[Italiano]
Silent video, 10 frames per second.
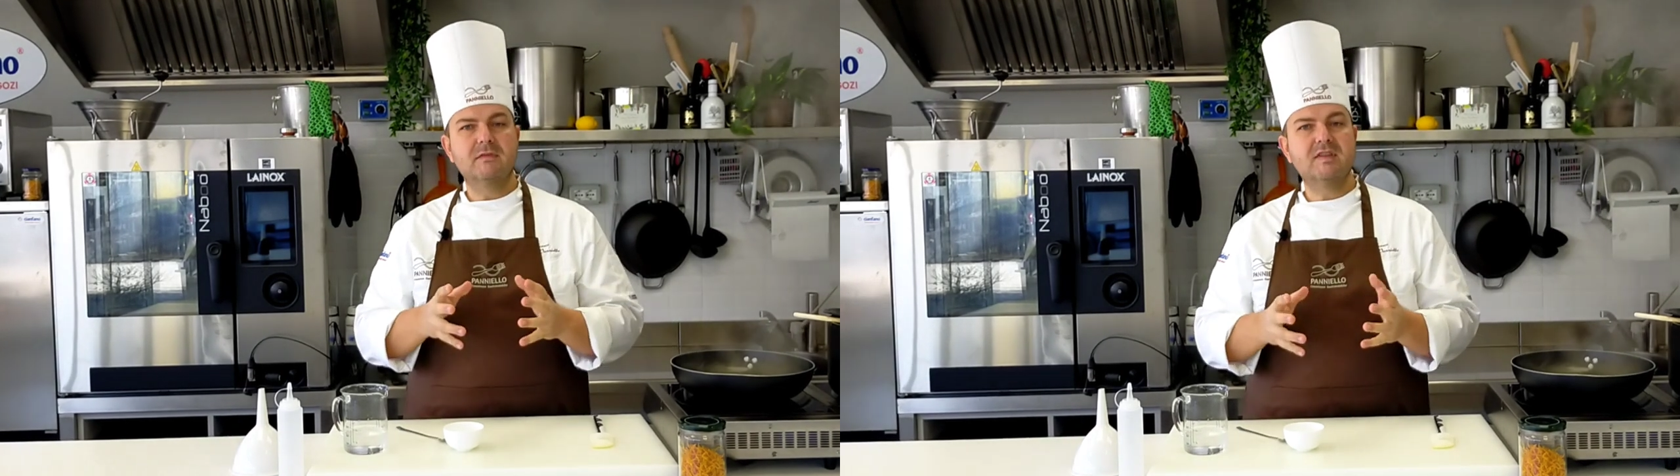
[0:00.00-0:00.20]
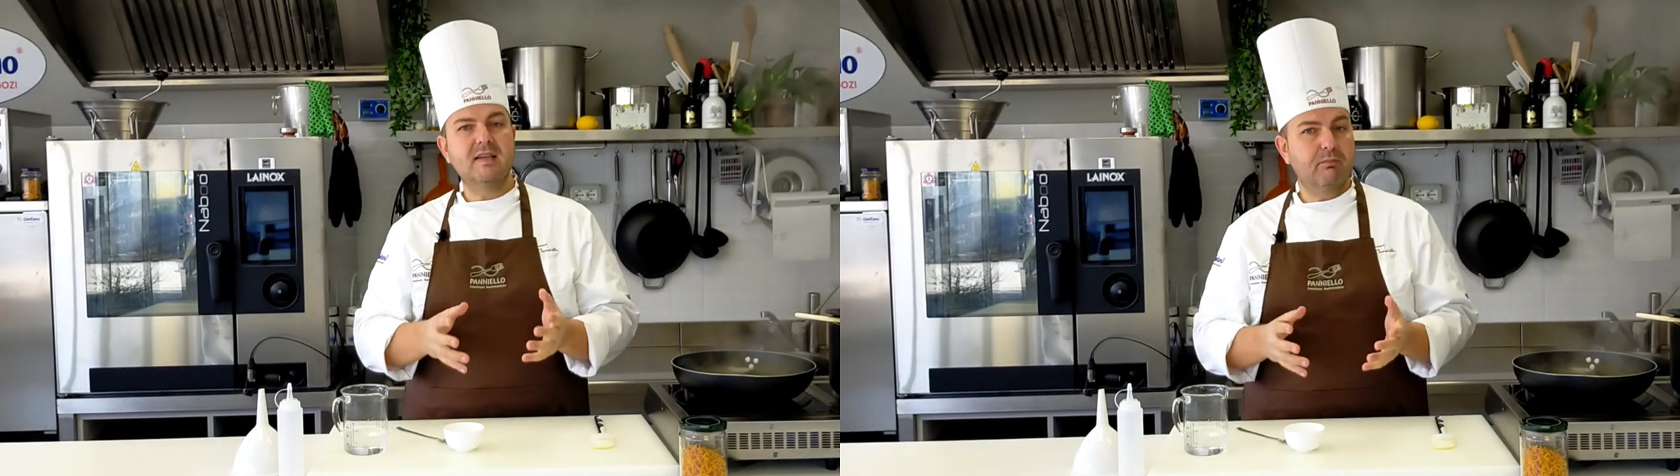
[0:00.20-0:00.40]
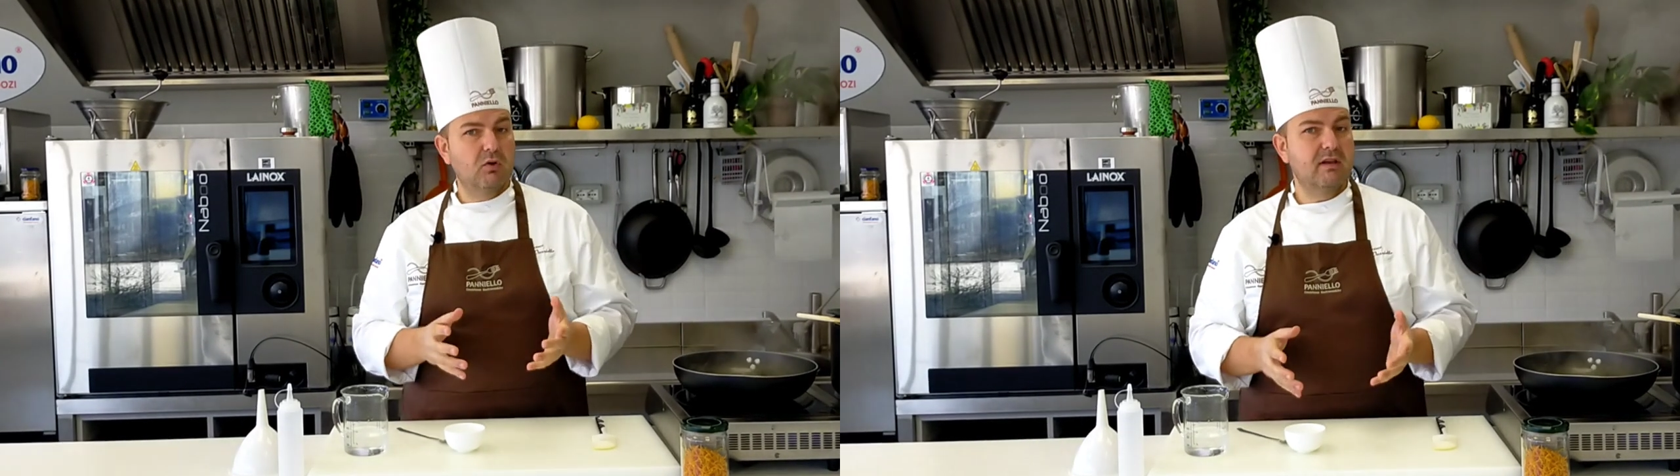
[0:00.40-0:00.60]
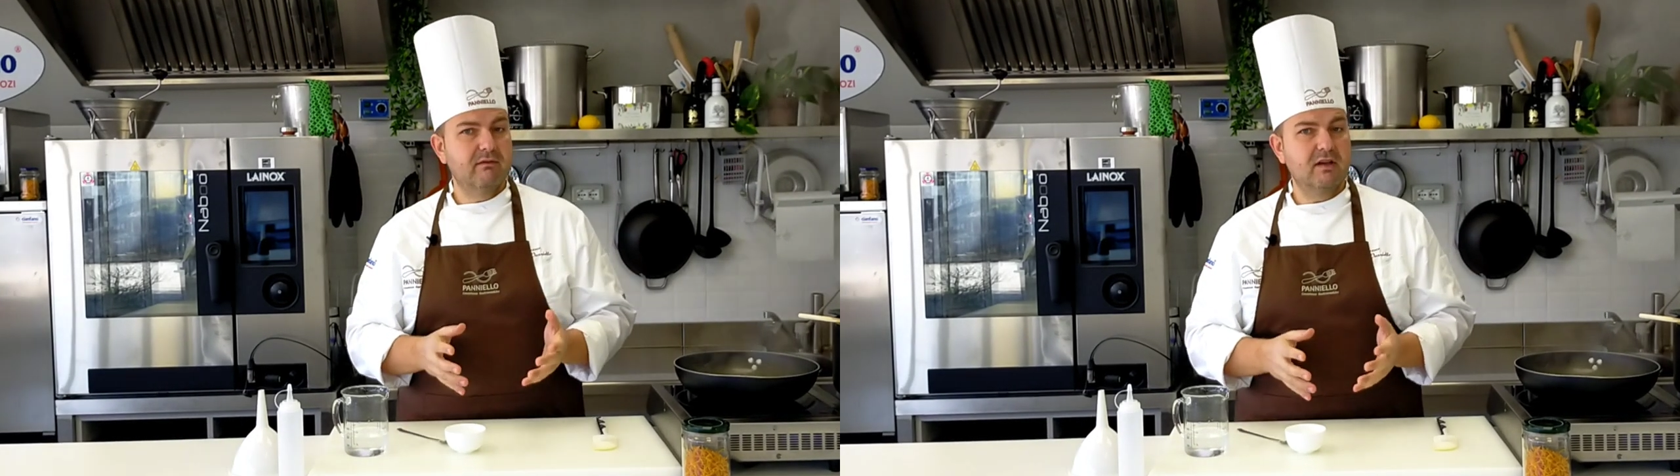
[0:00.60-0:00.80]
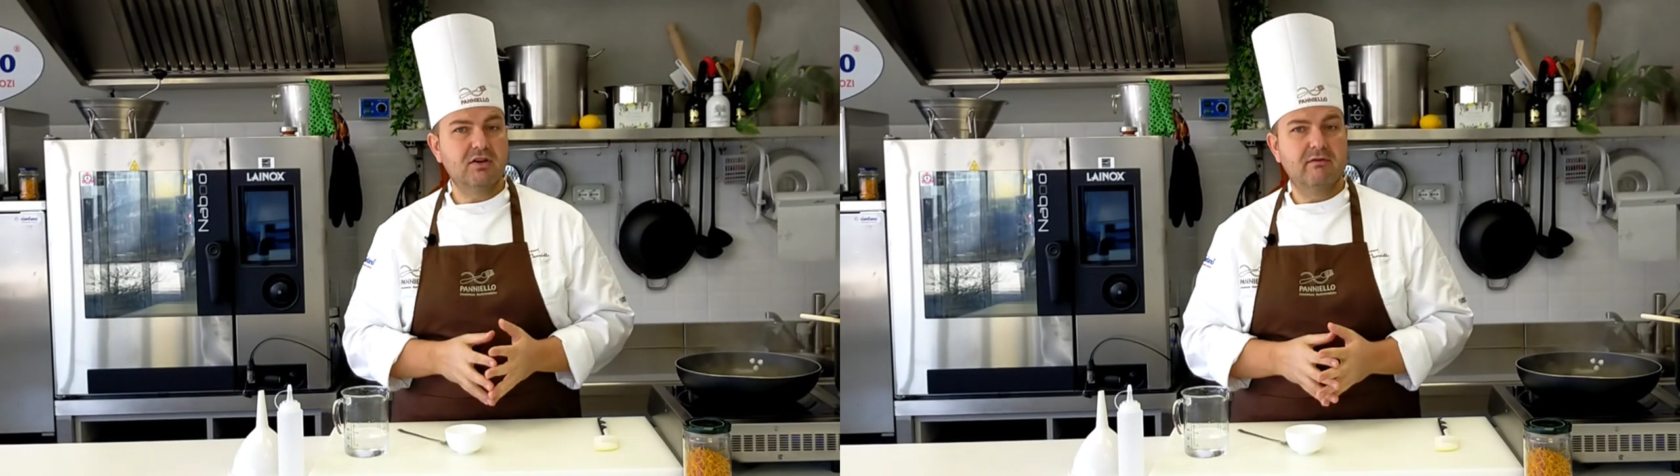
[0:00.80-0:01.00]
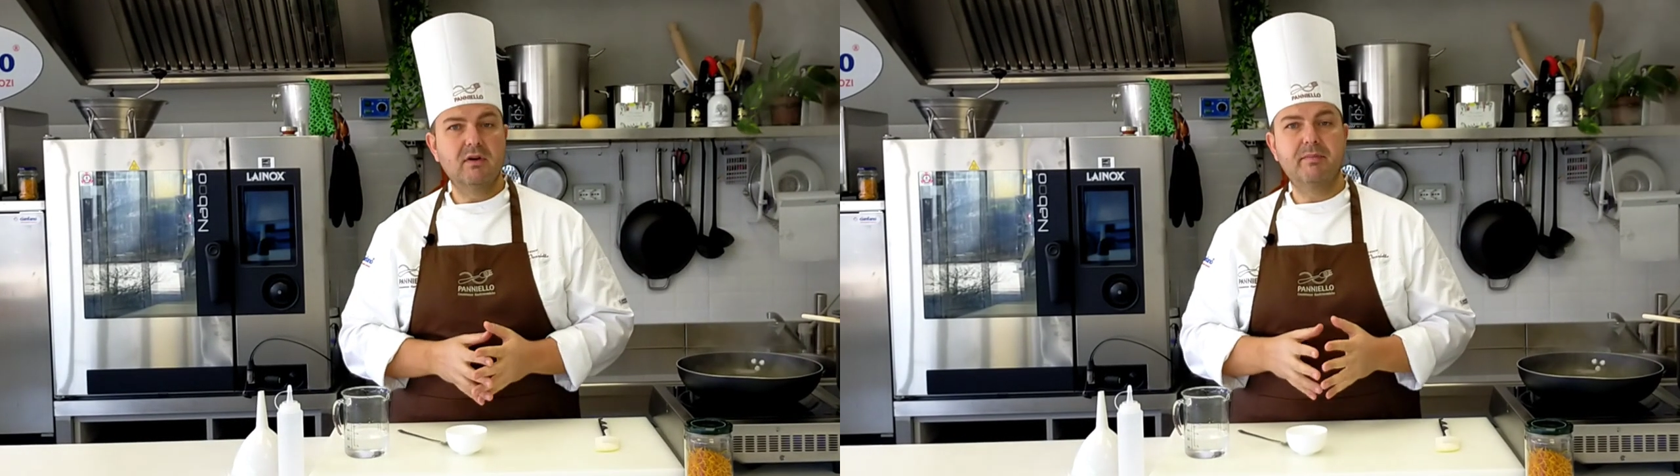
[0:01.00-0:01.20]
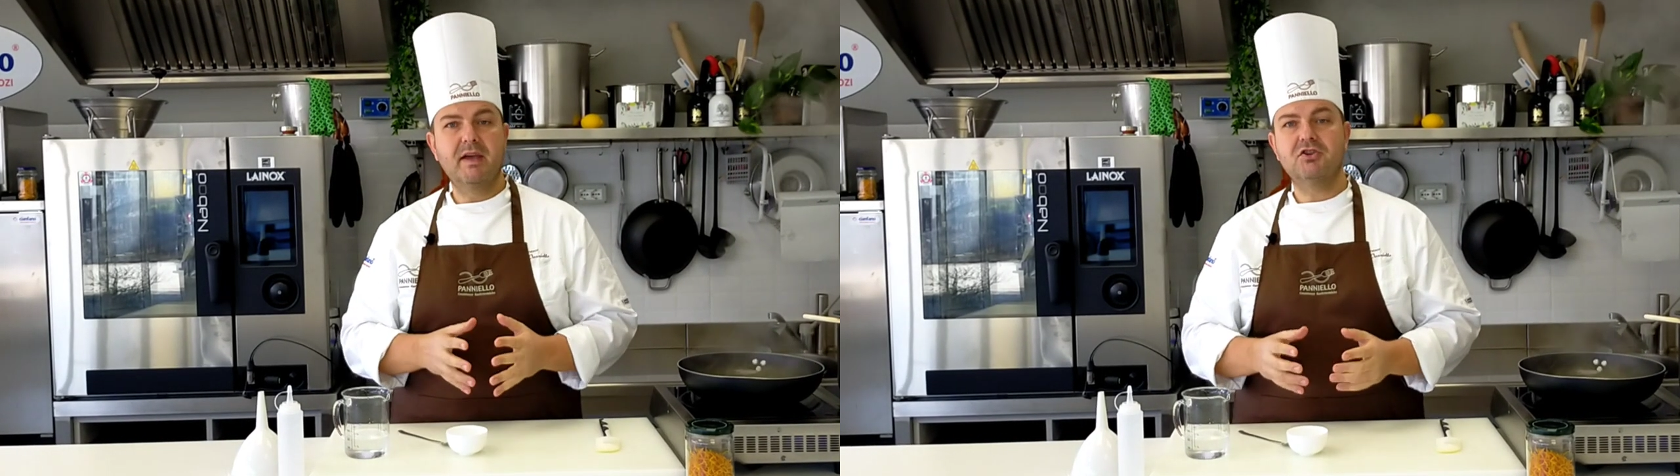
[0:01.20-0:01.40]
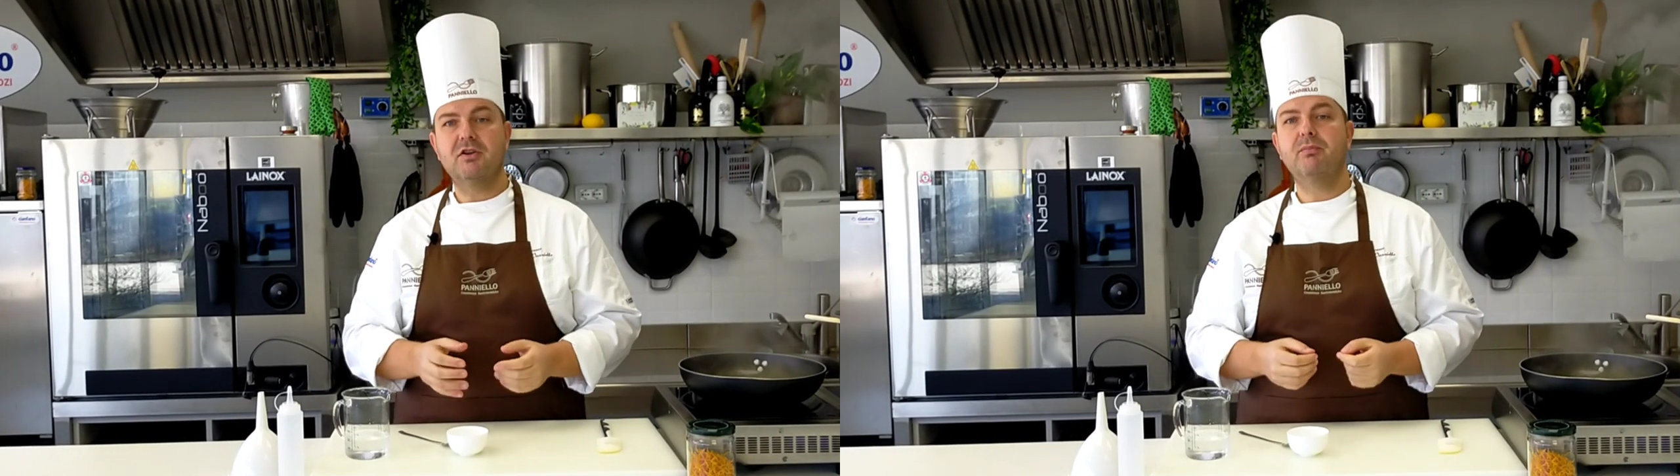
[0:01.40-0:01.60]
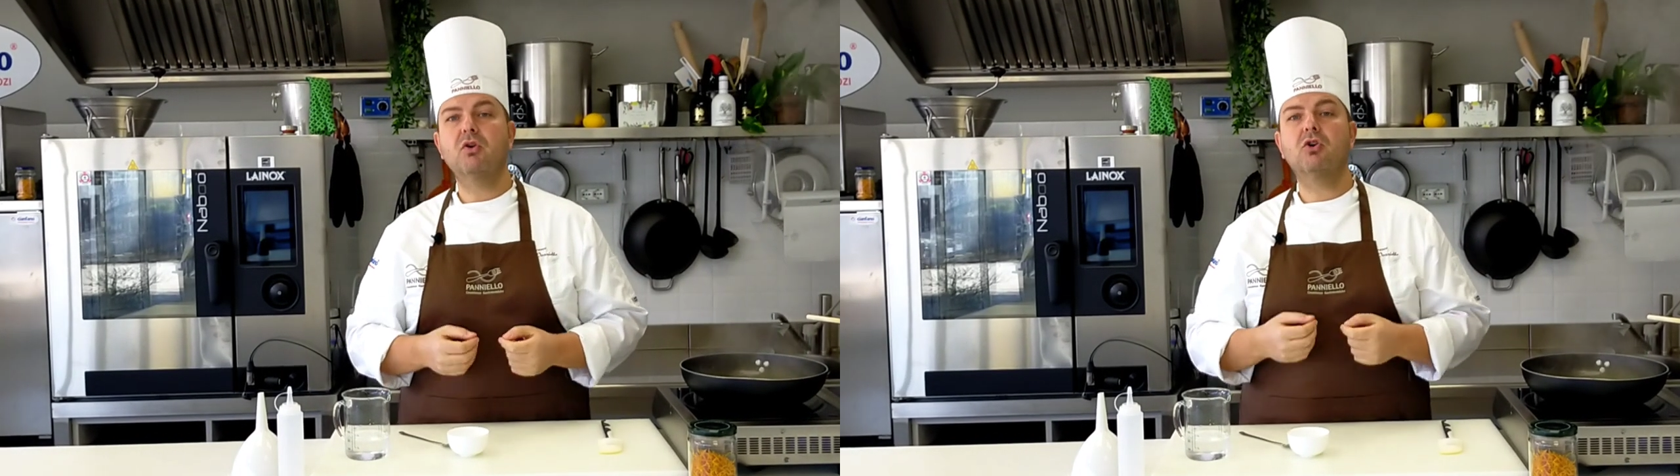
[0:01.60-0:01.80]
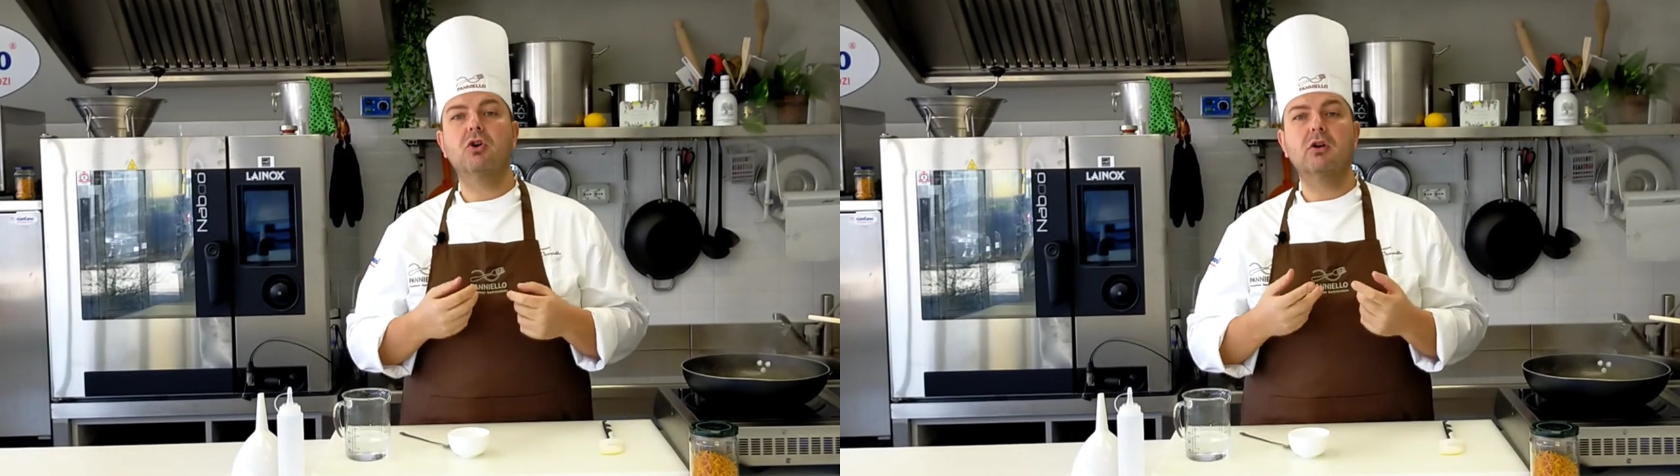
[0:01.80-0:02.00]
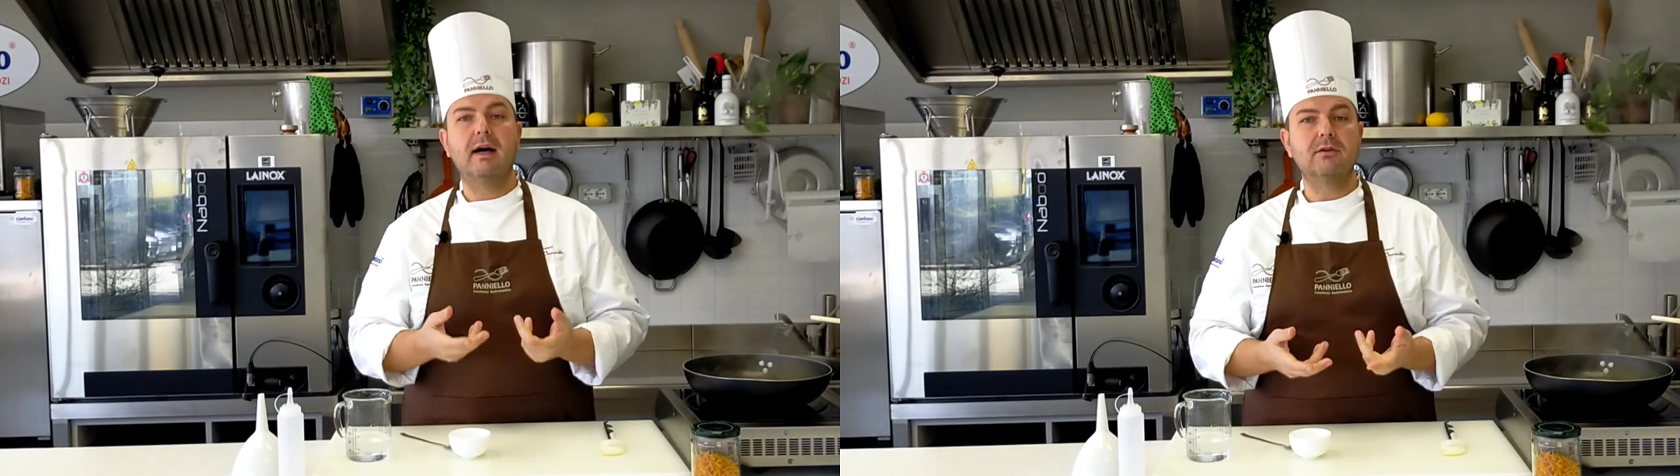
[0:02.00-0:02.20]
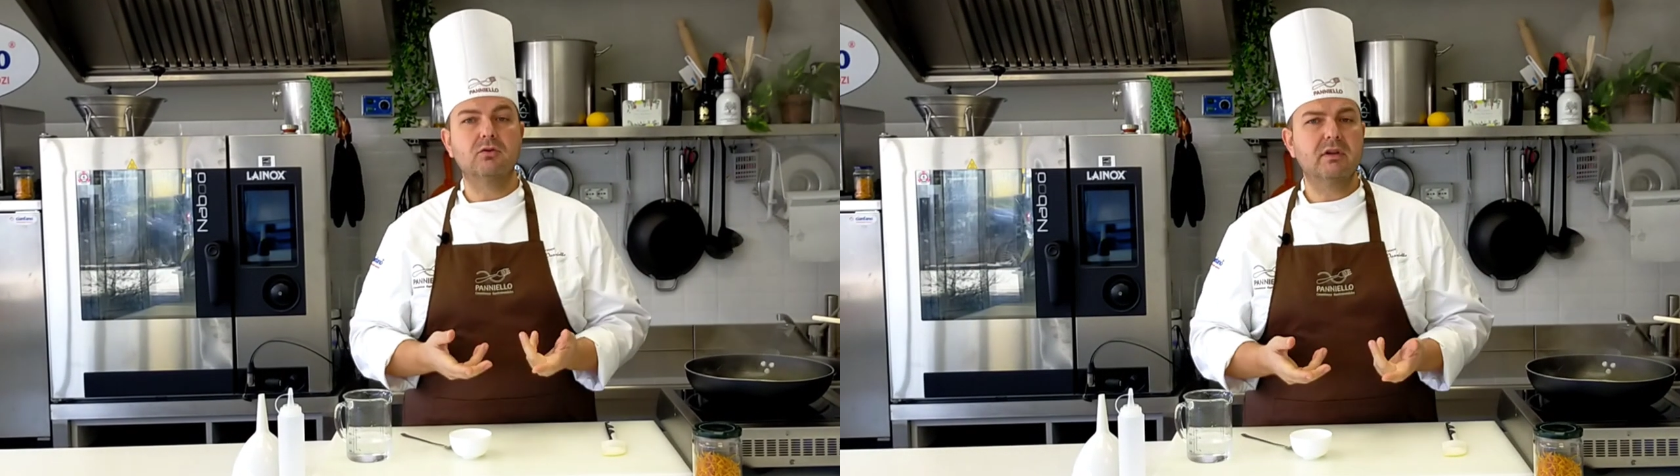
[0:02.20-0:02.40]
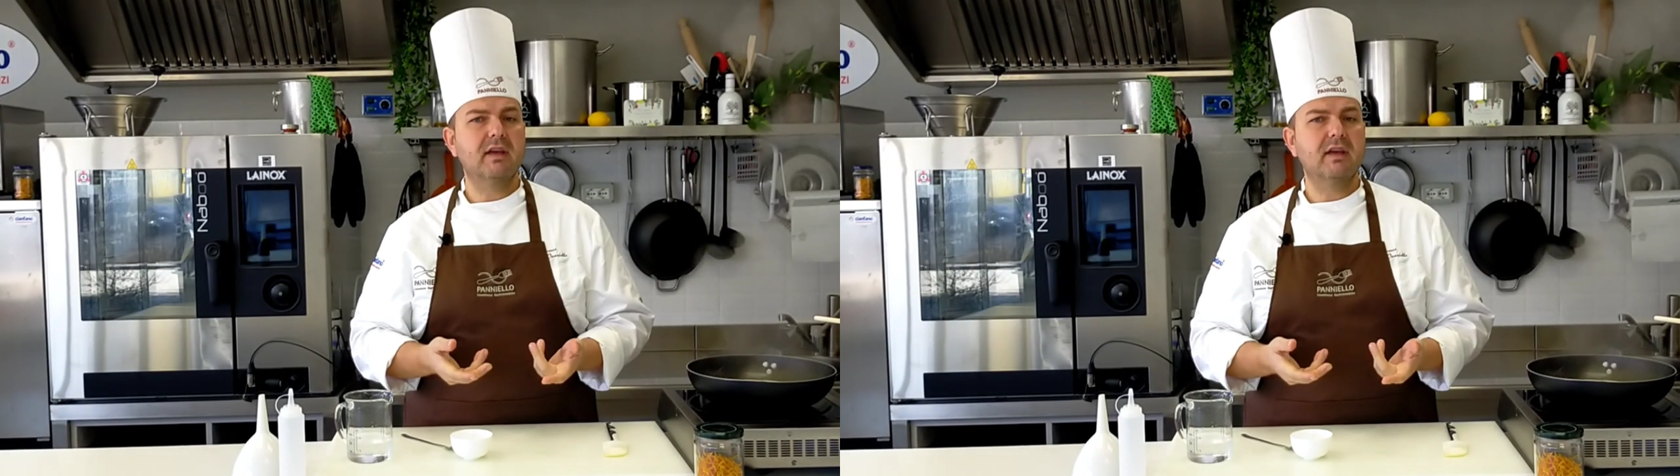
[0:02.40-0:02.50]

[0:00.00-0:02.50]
se poi invece a voi piace più colorato,